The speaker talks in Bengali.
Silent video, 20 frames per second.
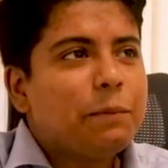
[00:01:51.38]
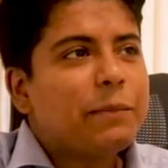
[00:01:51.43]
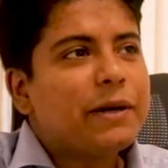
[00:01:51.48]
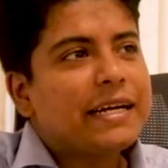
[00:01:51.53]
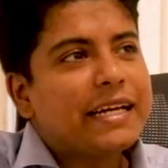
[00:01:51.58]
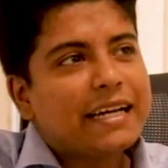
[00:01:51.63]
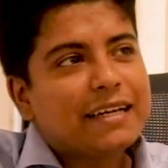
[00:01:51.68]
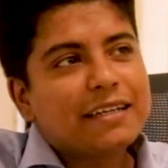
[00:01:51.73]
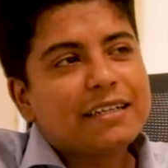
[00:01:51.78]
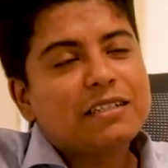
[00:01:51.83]

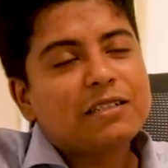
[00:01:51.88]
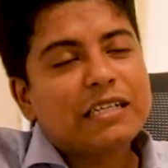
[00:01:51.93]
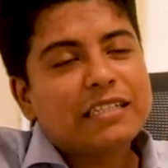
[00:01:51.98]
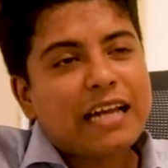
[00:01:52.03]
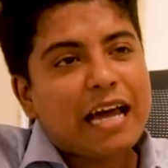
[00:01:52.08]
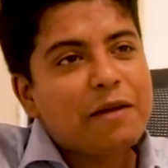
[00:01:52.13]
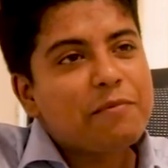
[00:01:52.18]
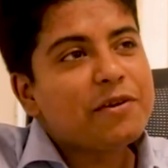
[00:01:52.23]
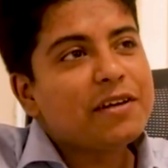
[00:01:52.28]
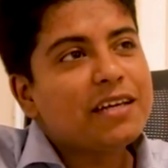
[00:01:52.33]
বাট একটা
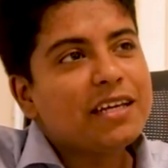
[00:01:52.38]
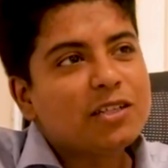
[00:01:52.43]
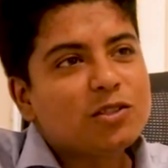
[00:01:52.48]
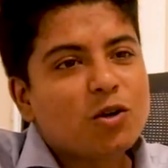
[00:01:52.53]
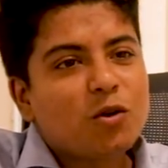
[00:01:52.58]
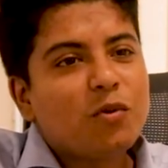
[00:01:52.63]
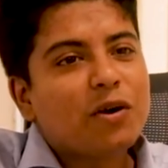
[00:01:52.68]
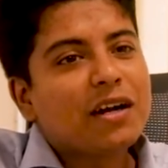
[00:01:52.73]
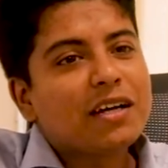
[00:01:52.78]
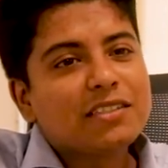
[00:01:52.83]
টাইমে গিয়ে
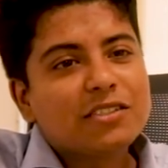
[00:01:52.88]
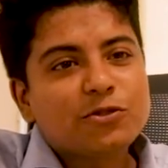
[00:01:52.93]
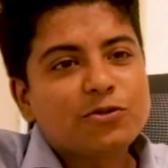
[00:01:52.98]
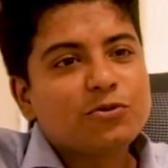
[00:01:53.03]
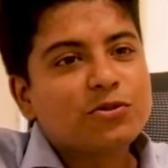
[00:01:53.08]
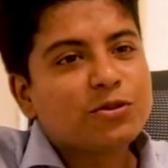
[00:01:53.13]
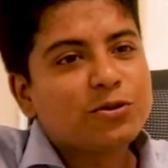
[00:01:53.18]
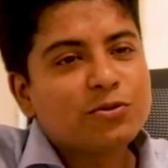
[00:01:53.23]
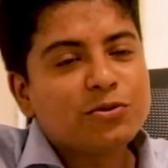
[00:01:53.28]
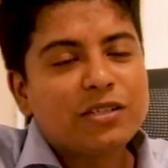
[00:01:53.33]
সবার কাছে
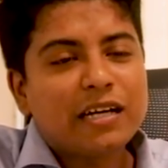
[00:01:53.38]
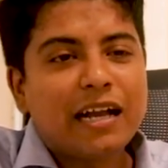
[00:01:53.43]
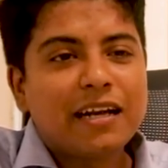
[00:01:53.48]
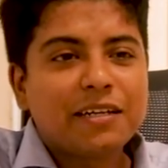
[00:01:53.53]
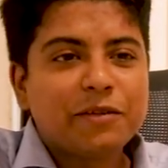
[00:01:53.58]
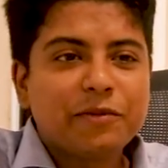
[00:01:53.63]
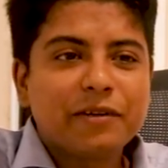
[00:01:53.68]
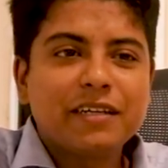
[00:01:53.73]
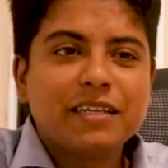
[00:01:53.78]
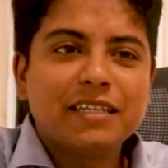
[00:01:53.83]
শুনতে শুনতে
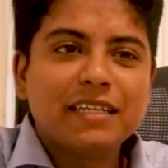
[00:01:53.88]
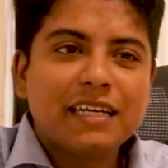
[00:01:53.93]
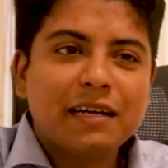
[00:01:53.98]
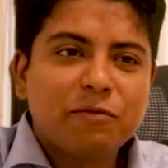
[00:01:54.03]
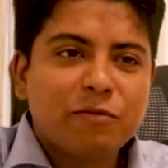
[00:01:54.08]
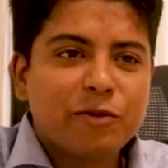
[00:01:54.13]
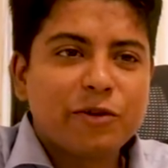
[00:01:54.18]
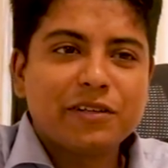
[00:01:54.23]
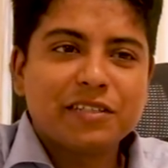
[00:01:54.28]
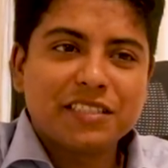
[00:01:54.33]
আলটিমেটলি গিয়ে
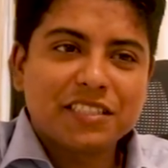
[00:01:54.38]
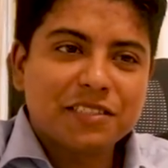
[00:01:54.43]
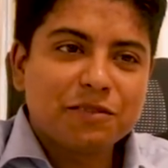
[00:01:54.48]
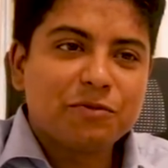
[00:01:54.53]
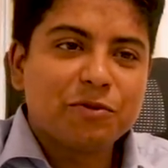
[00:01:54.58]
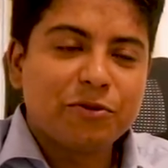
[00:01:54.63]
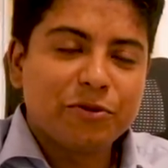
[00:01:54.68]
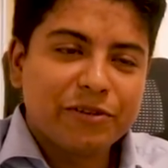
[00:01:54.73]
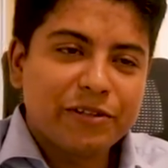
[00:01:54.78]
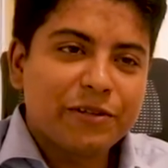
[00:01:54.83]
আমি মডেল টেস্টে
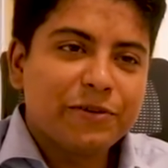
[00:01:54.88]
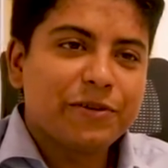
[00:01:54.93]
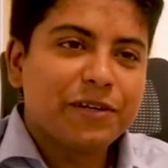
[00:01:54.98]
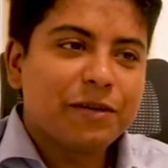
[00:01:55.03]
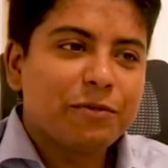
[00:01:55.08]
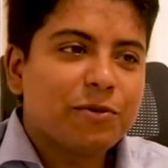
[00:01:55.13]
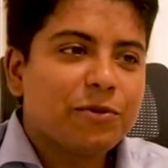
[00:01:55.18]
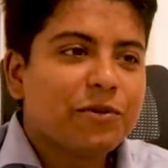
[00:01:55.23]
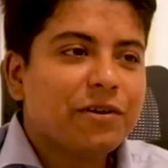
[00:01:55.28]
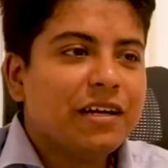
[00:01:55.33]
ভর্তি হই
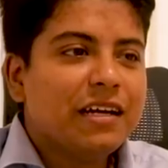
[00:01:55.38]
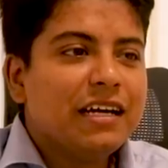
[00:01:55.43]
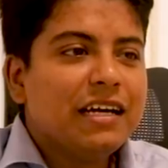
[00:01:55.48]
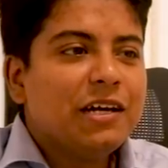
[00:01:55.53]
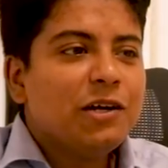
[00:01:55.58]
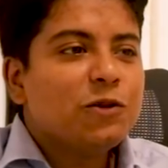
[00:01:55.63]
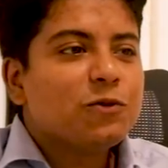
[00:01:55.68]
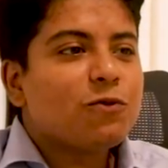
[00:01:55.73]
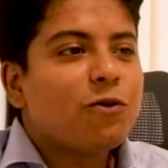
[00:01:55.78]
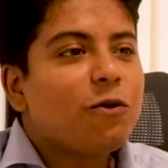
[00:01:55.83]
এবং
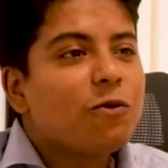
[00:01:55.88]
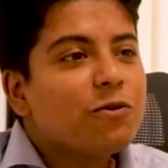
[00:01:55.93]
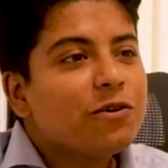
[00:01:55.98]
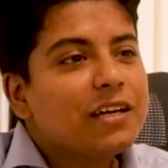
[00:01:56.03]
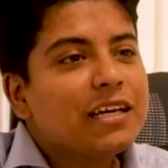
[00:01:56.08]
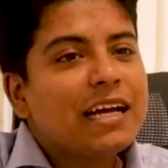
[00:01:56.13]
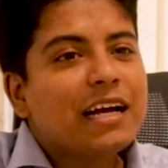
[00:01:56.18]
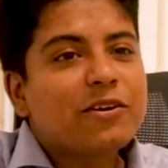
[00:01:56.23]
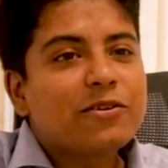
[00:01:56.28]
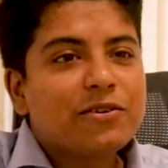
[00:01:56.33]
তখন
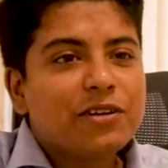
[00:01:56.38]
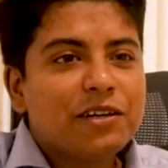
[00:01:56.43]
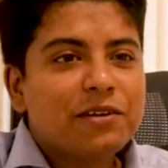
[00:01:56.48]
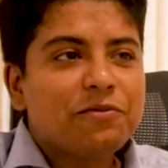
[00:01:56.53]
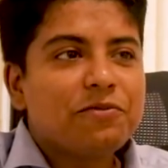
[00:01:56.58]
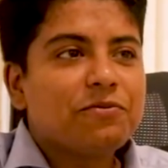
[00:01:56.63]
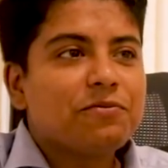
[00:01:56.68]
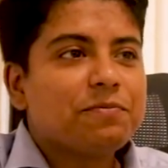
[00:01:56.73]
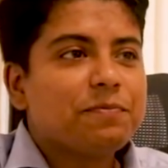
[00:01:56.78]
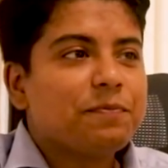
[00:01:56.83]
গিয়ে আসলে
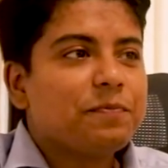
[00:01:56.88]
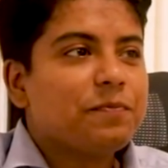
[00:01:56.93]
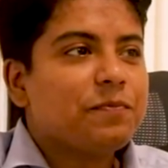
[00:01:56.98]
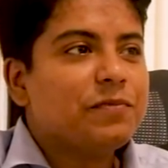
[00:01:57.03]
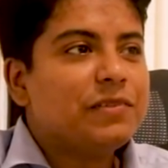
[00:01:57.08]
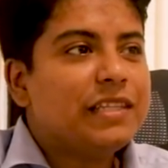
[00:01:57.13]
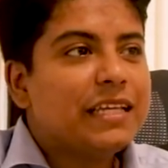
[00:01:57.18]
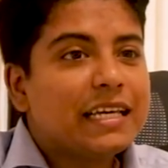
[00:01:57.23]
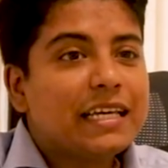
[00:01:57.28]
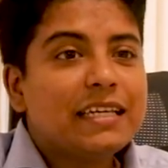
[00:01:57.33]

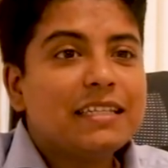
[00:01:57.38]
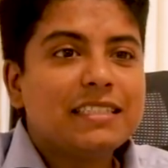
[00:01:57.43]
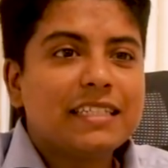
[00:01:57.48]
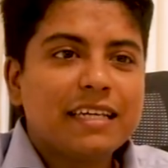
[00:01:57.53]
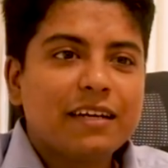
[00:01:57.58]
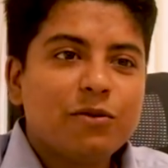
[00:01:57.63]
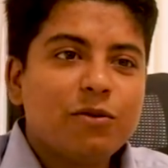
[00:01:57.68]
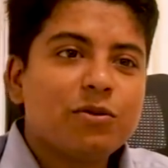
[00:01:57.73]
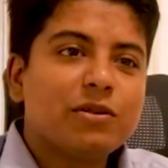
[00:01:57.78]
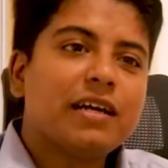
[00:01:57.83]
দেখি যে
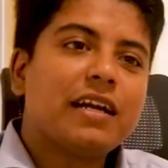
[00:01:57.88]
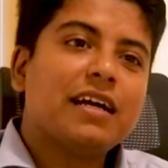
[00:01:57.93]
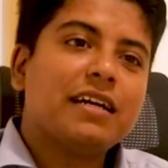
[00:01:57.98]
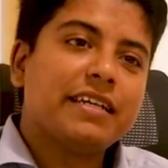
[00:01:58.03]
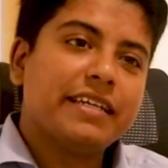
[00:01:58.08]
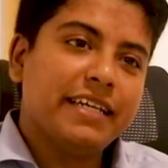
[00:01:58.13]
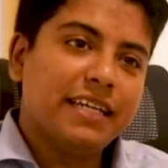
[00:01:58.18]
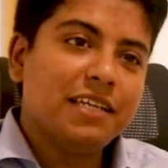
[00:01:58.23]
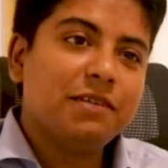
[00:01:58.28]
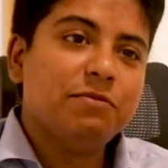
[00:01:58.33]
এগুলো তারা
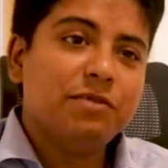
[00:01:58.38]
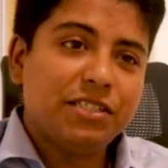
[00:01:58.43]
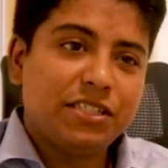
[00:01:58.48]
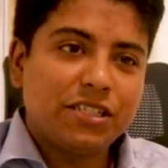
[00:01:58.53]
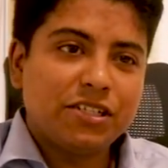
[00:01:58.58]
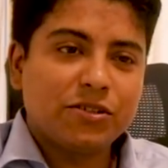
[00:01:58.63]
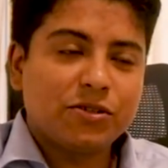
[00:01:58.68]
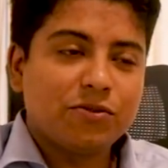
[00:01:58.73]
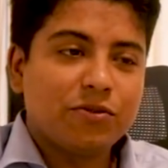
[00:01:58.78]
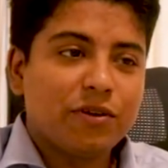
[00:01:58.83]
রিয়েলি
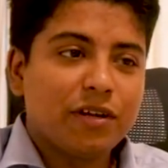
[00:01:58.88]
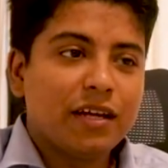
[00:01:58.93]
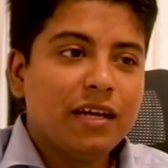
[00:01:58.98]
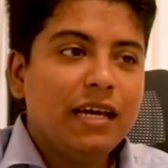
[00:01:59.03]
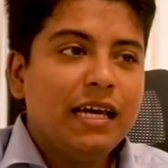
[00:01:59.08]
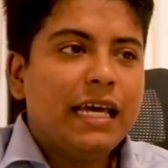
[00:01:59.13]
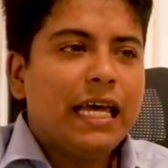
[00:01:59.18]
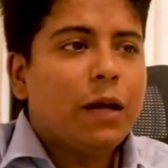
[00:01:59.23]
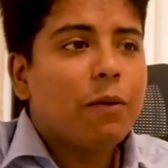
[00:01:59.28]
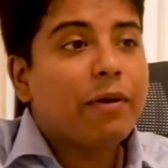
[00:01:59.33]
বিশ্বাস করে
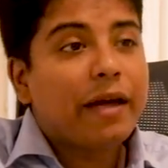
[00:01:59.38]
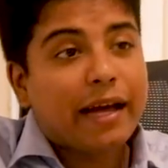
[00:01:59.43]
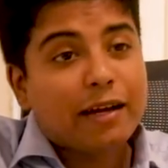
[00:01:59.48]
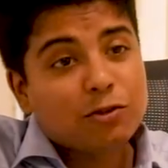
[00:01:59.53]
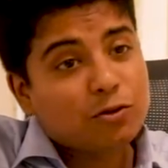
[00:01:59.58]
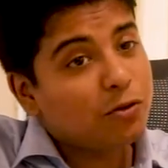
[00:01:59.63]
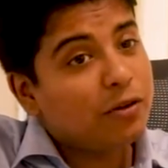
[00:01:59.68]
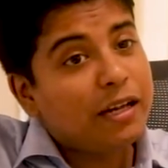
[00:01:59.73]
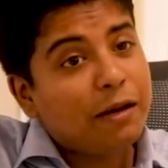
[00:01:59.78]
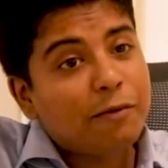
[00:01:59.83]
এবং
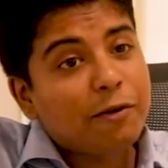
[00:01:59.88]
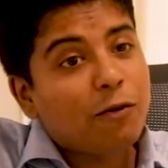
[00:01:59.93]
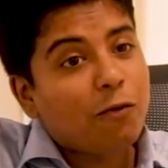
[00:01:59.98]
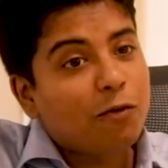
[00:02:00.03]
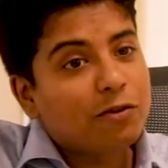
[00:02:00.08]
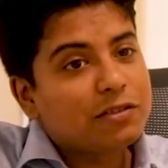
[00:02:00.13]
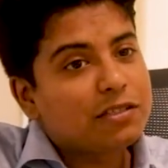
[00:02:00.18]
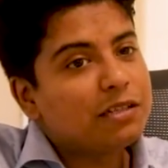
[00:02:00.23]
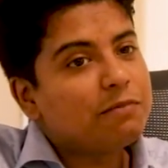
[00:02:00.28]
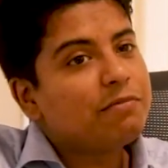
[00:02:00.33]
অ্যাকচুয়ালি আমার
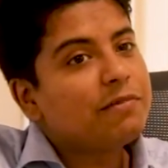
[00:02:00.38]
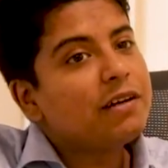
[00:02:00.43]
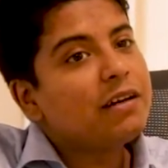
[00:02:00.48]
কনসেপ্ট